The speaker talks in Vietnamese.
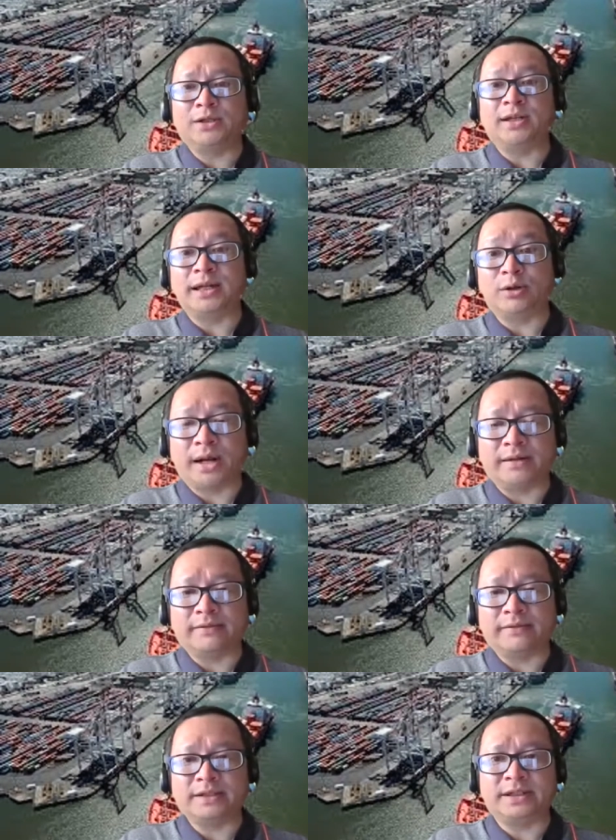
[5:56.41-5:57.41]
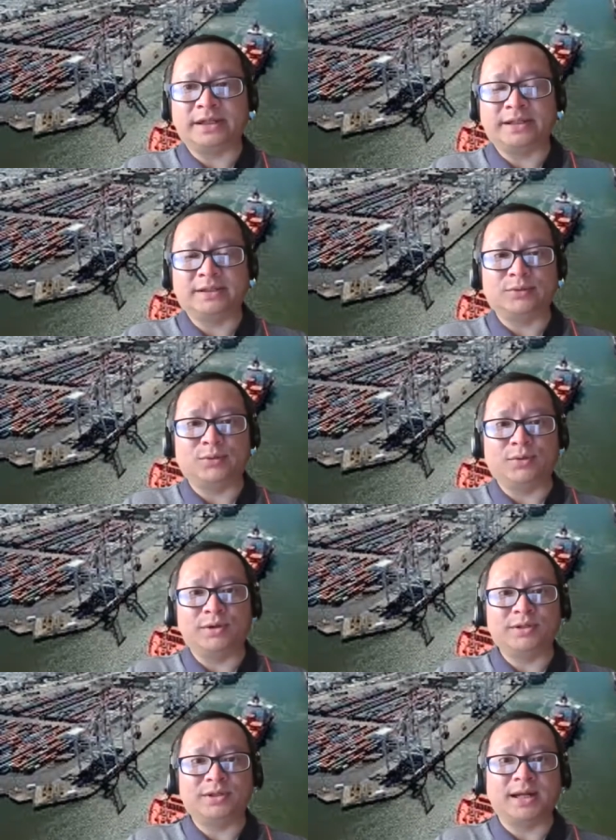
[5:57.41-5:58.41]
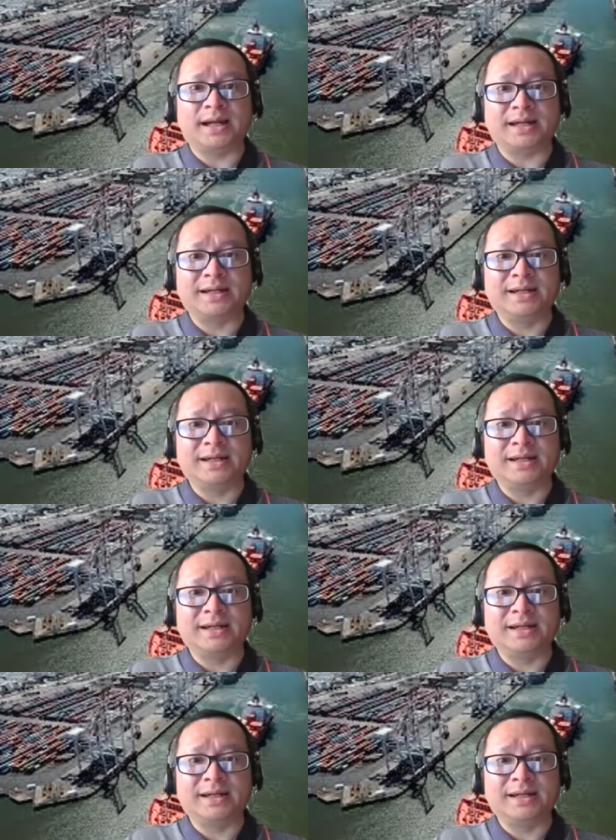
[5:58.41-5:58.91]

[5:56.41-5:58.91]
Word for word: từng giai đoạn phát triển của từng ngành.